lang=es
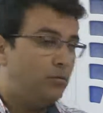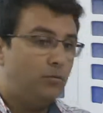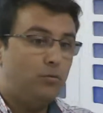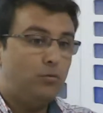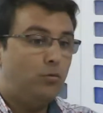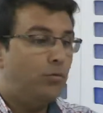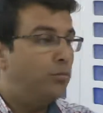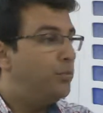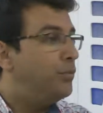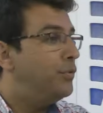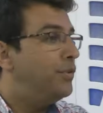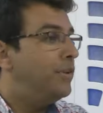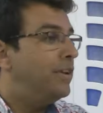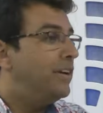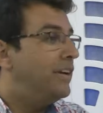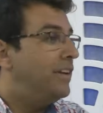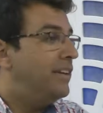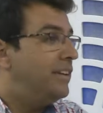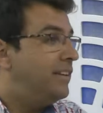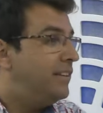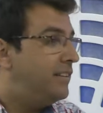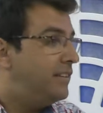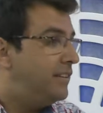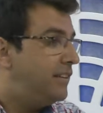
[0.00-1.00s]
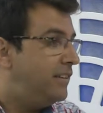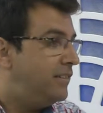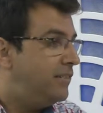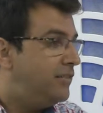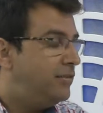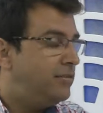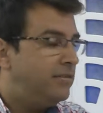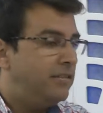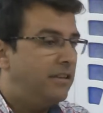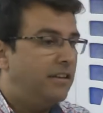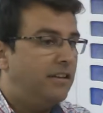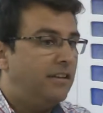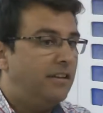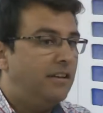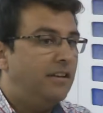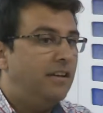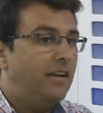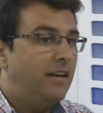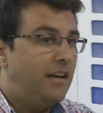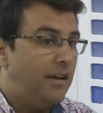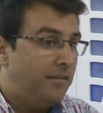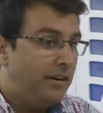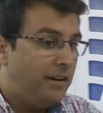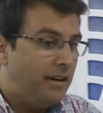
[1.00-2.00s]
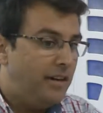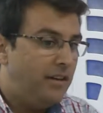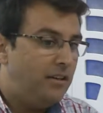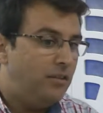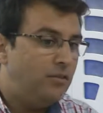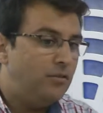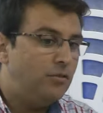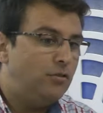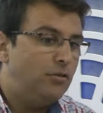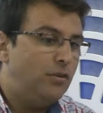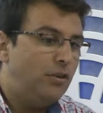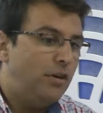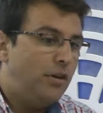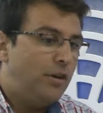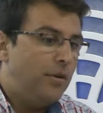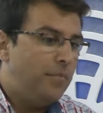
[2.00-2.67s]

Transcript: un grupo de creyentes de evangélicos,